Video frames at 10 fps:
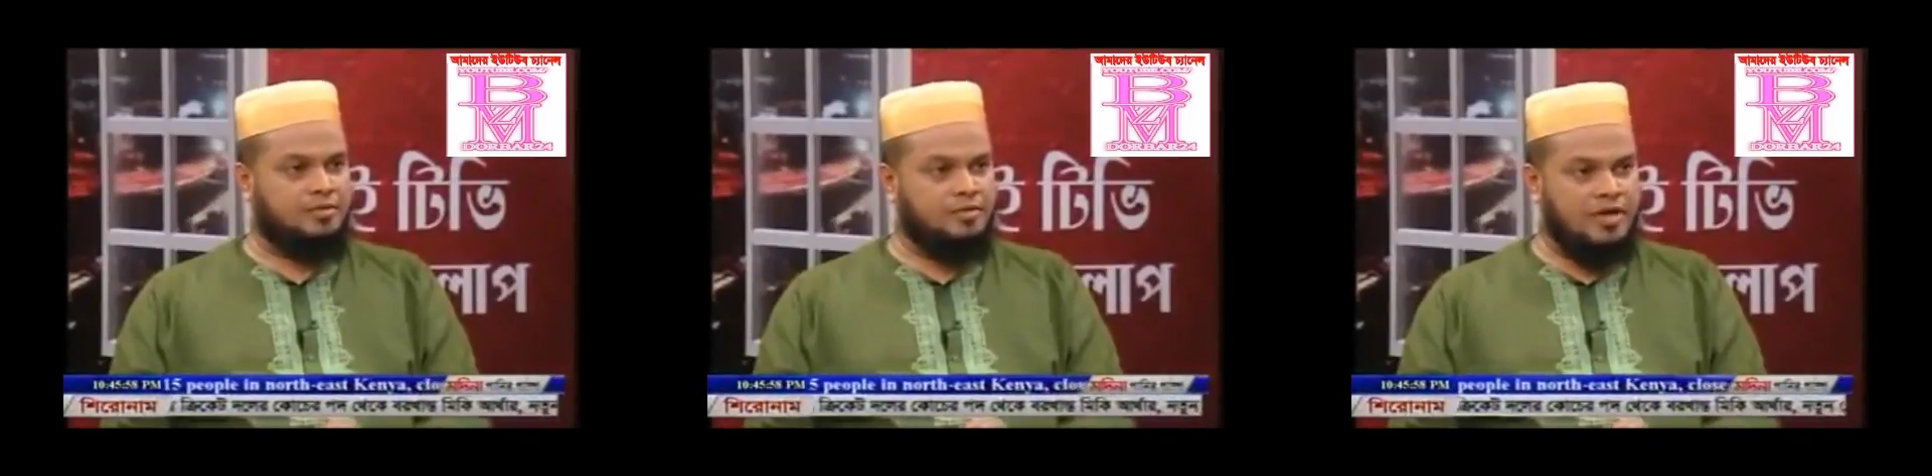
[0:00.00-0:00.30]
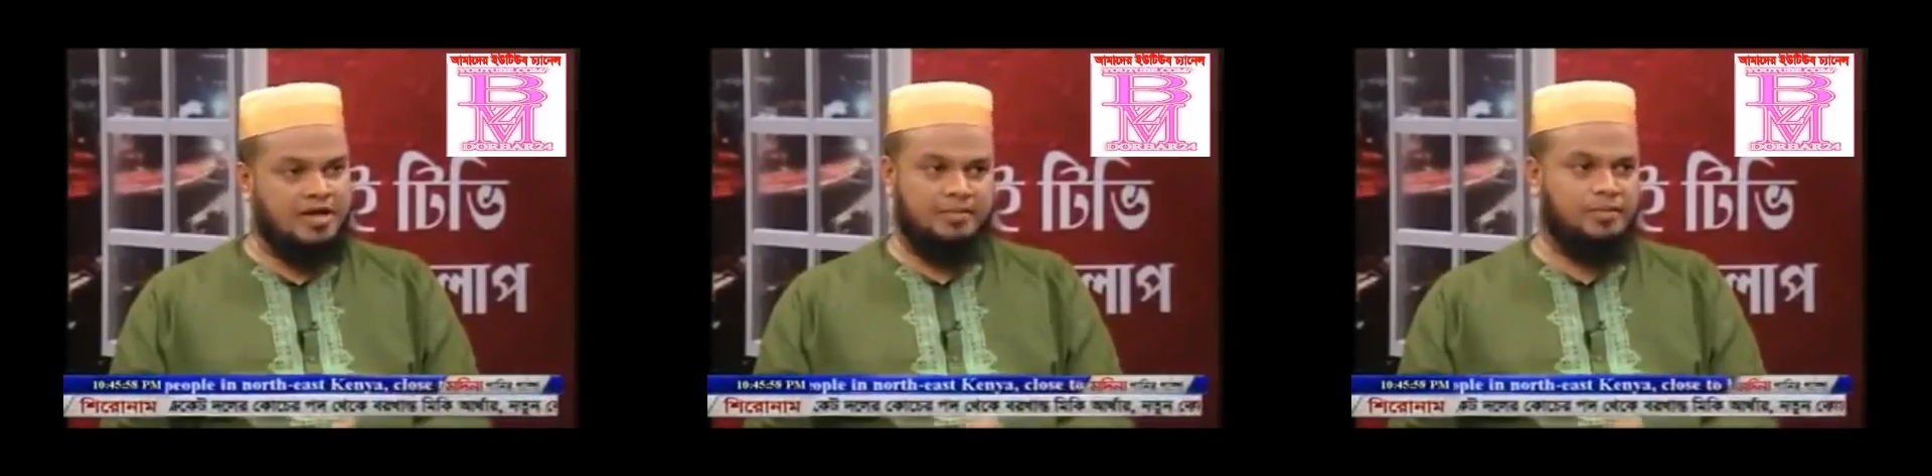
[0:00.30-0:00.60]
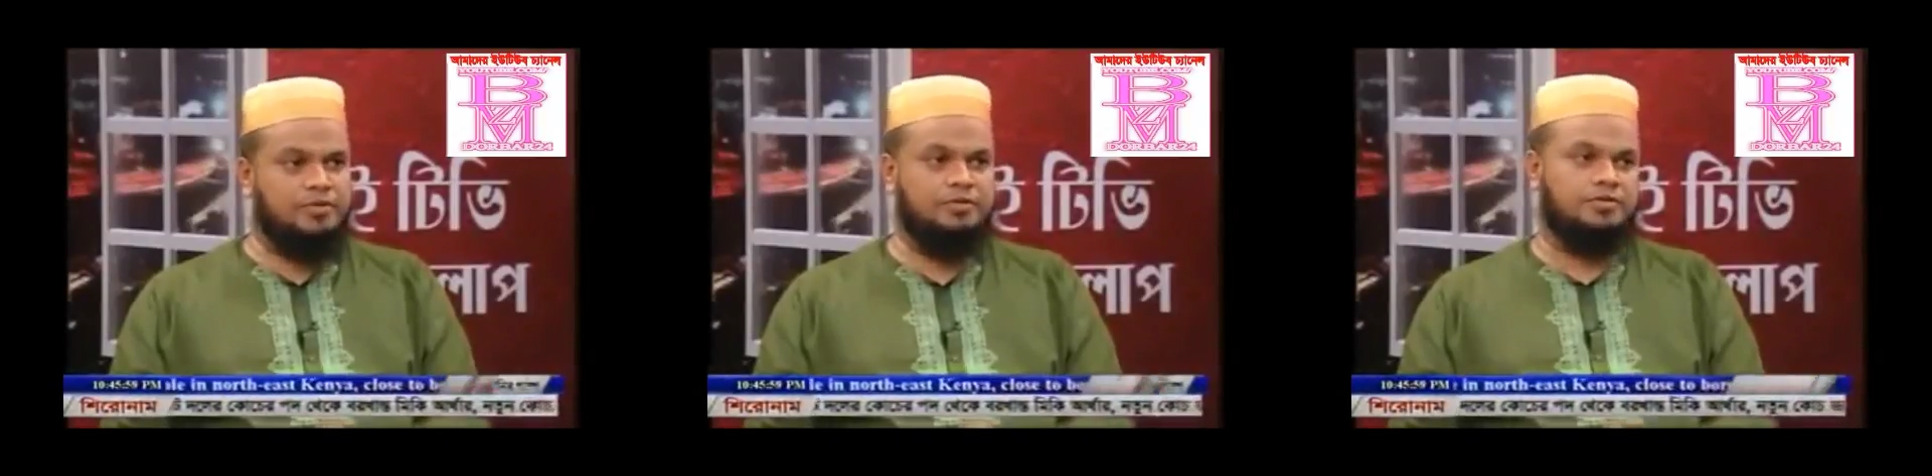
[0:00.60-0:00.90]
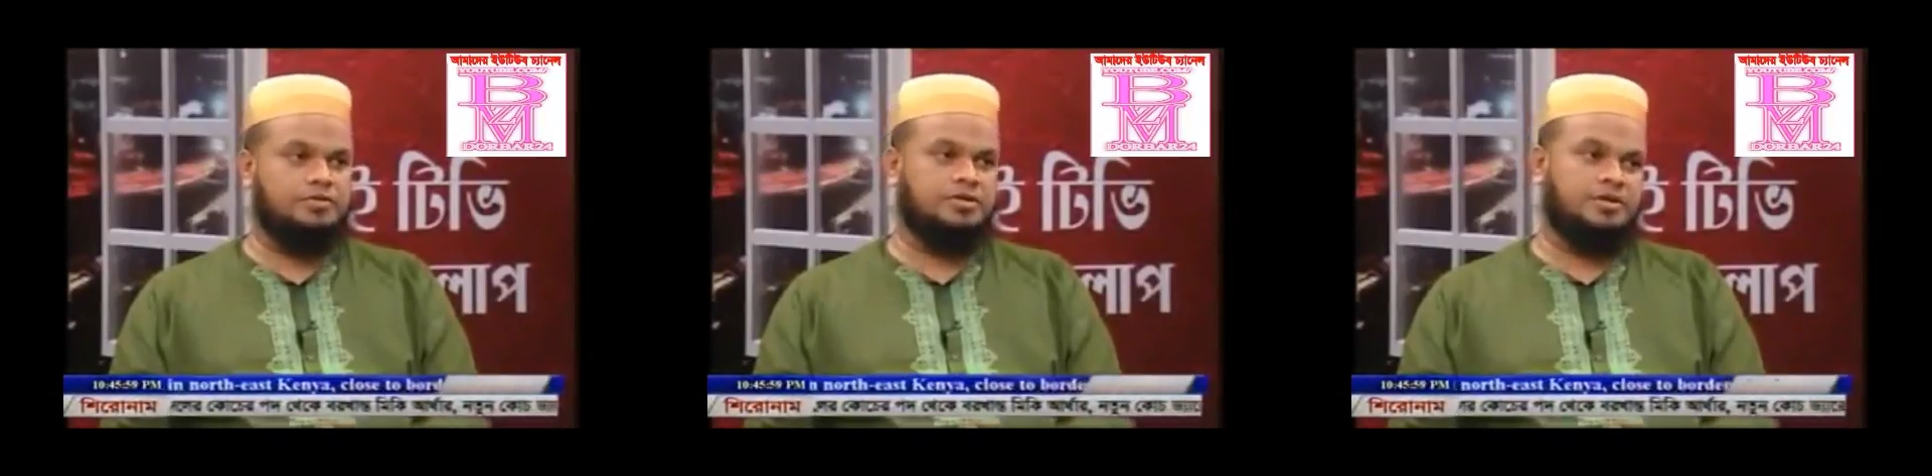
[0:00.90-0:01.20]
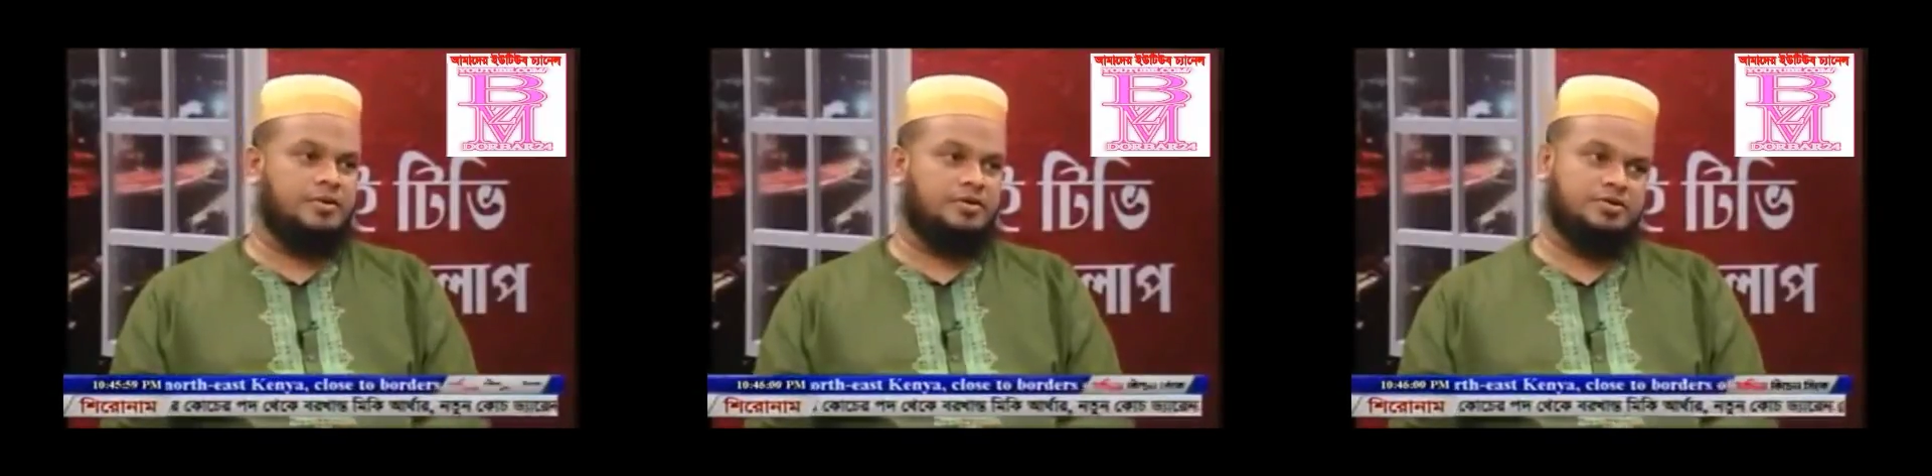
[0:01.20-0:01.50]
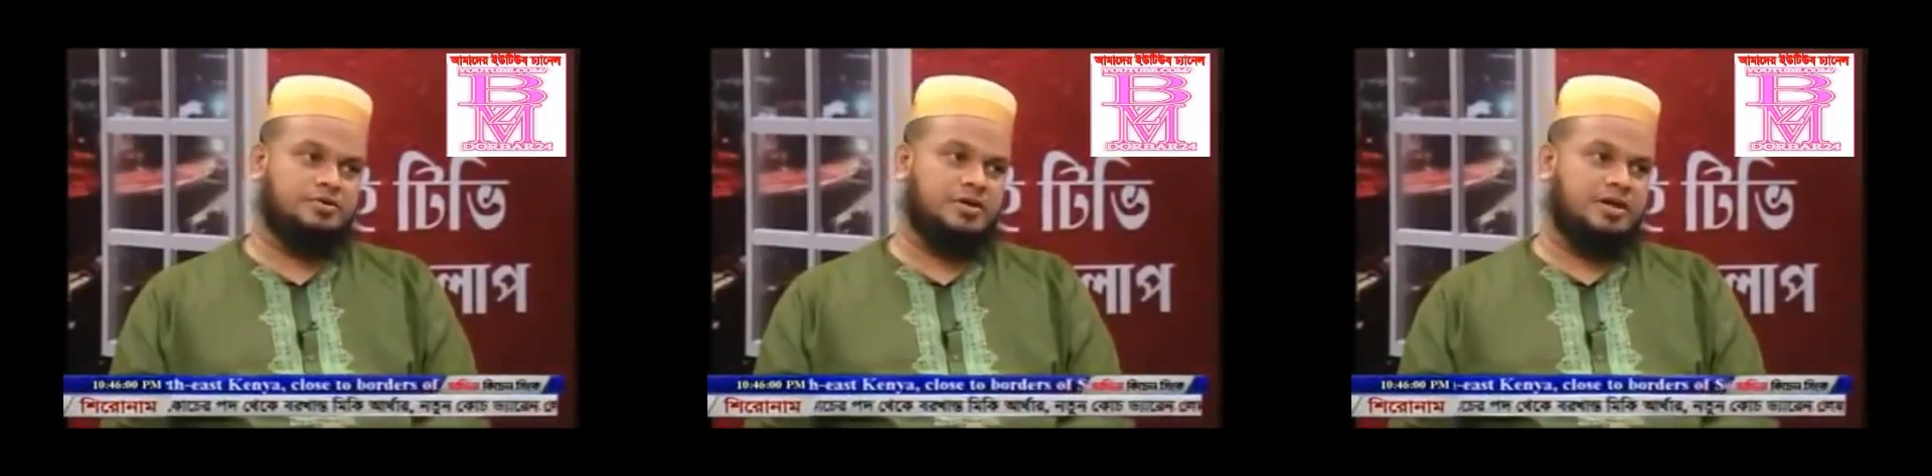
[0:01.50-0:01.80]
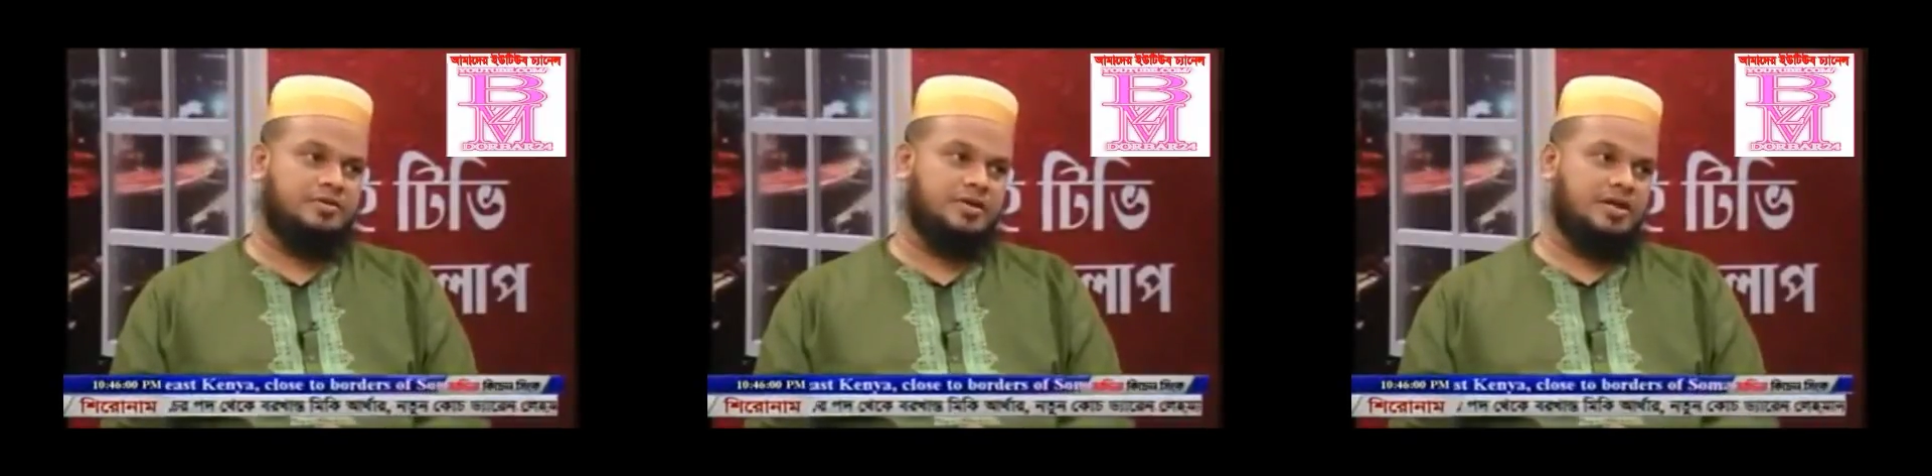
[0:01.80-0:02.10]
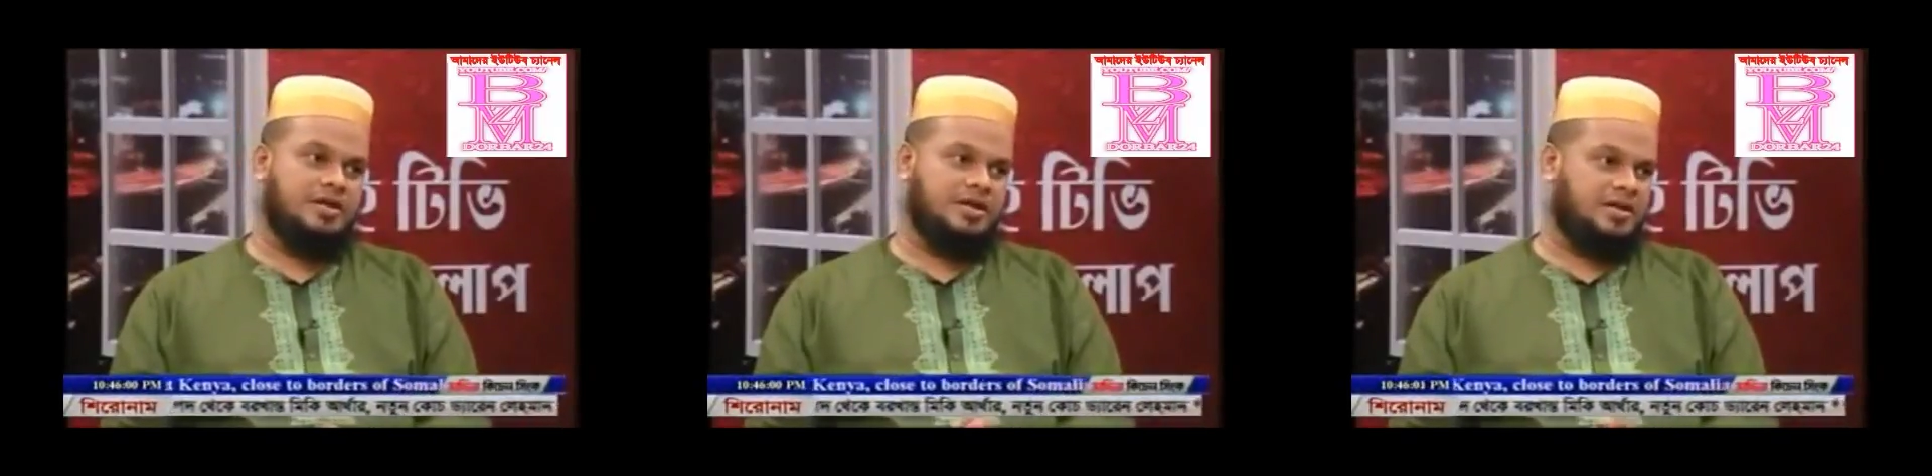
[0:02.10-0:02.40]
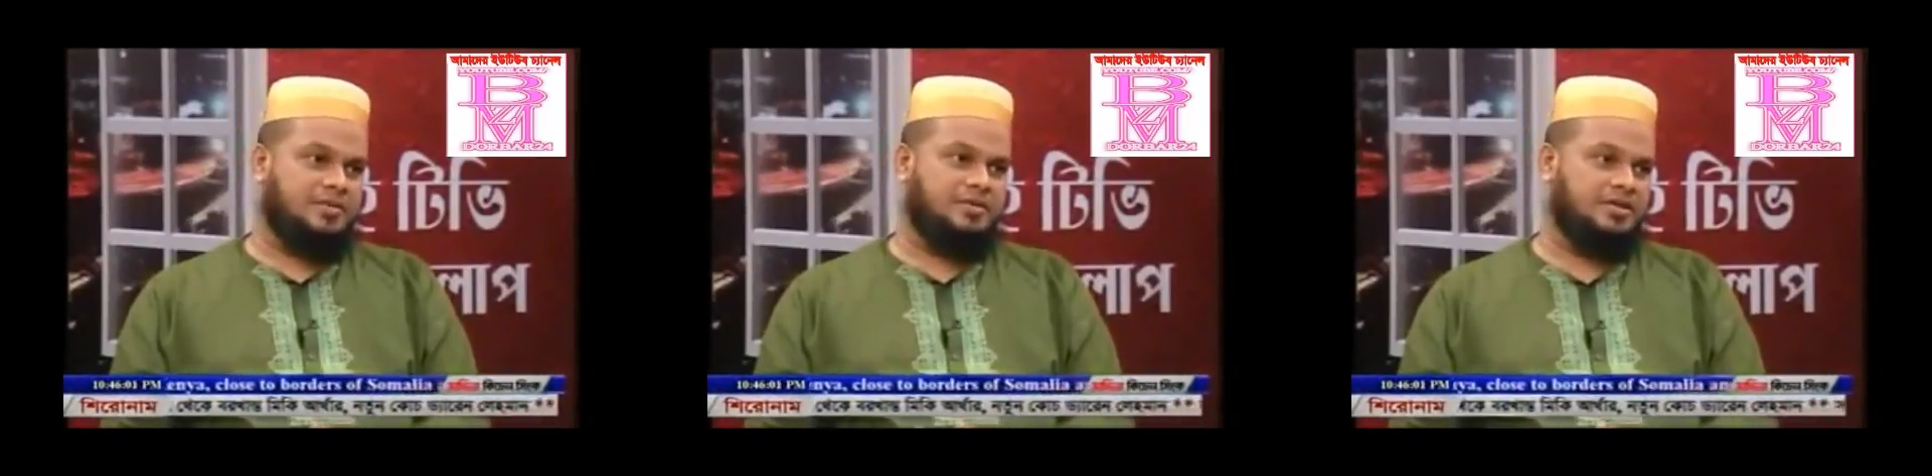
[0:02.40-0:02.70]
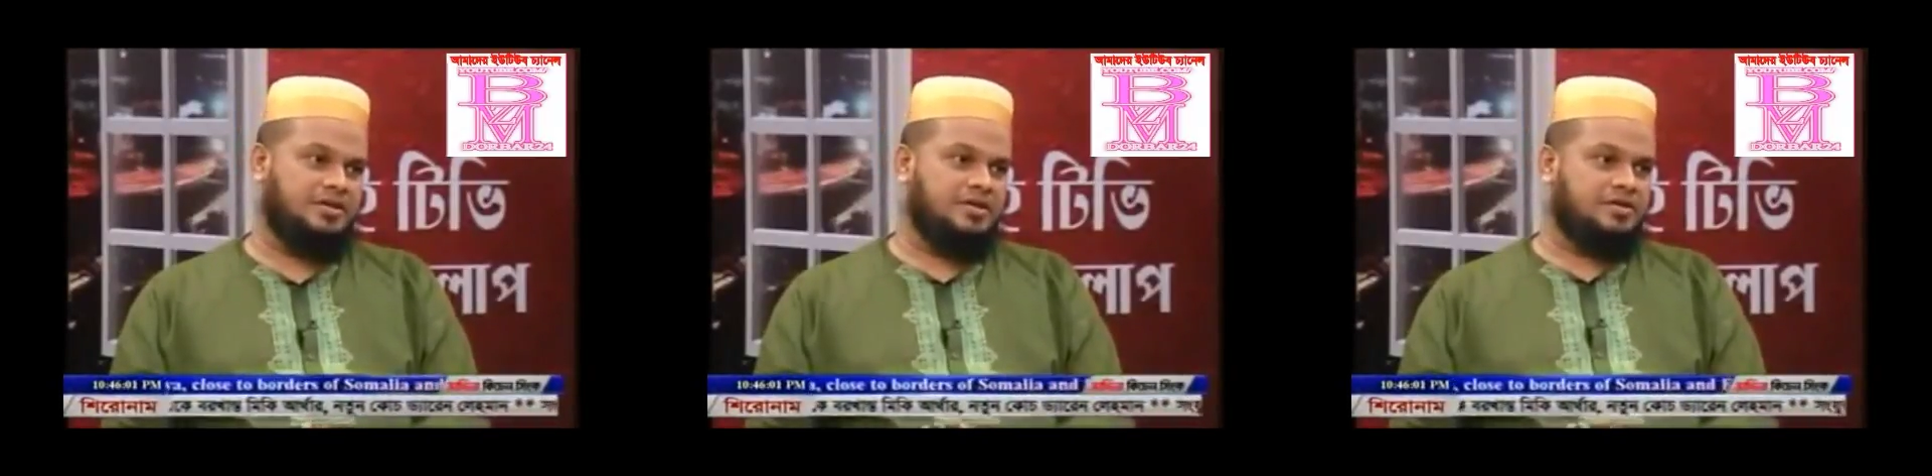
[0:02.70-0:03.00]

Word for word: কোন একটা মুহূর্ত যেন আমরা নষ্ট না করি এটা আমাদের